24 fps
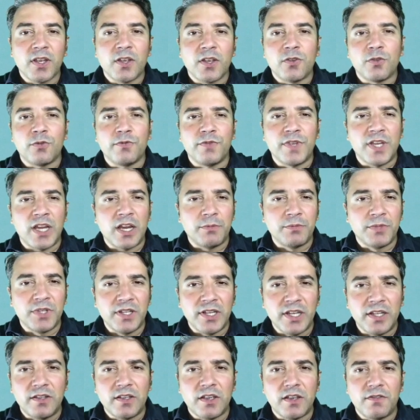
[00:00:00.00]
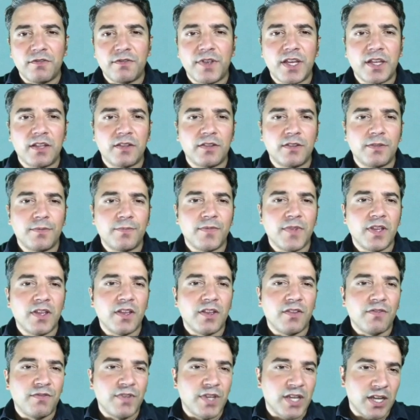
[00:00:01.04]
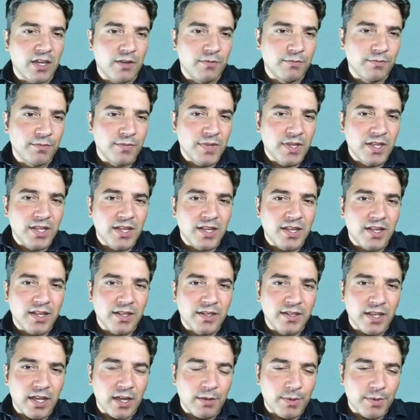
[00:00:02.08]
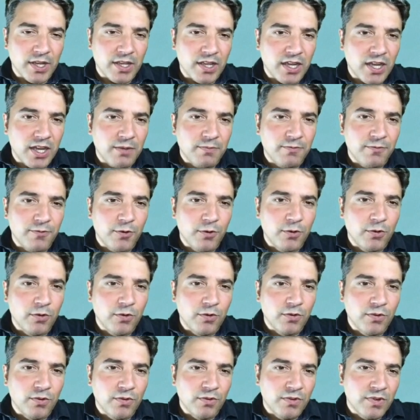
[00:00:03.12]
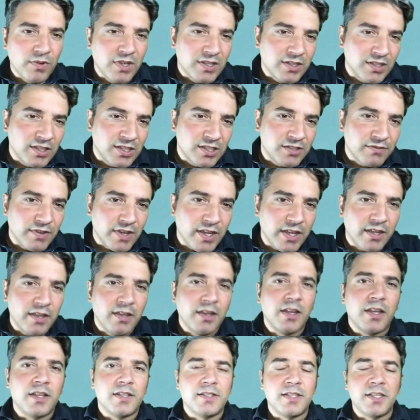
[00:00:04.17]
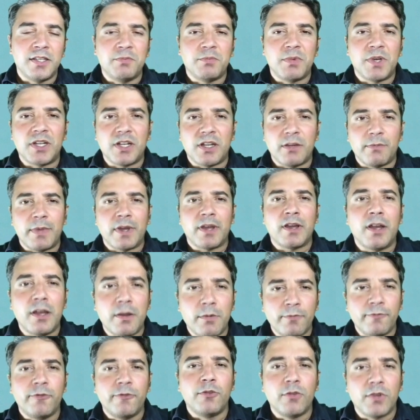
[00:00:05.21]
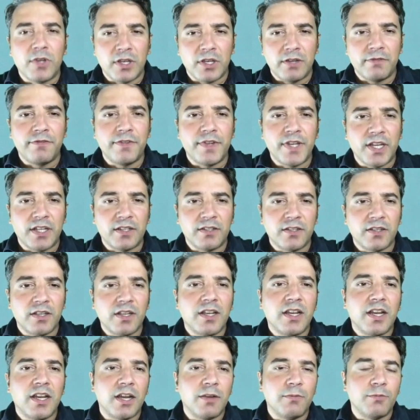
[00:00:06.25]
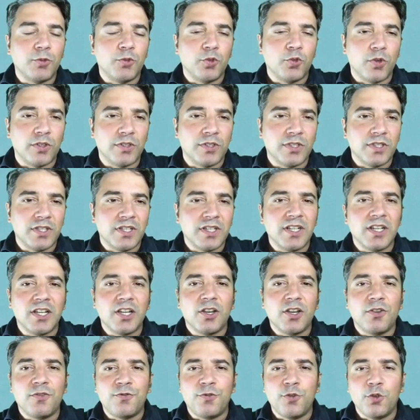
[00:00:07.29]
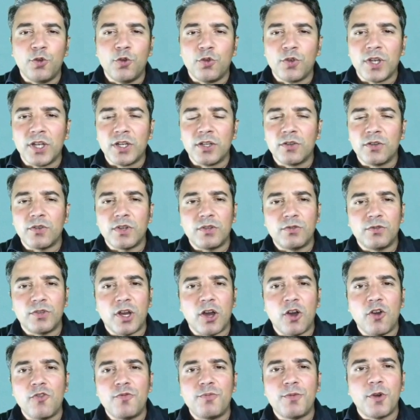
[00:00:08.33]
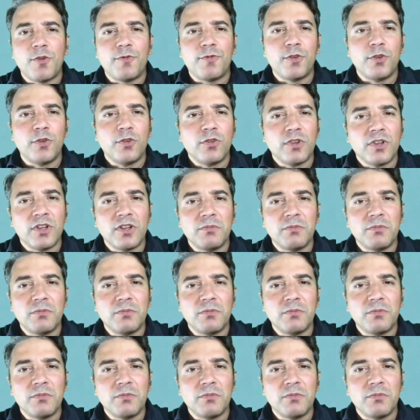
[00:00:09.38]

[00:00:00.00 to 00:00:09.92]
So, wir haben die Nähte entfernt, wir haben die Amalgamfüllungen, die zwei sichtbaren Amalgamfüllungen entfernt, haben dort Füllungen und Aufbaufüllungen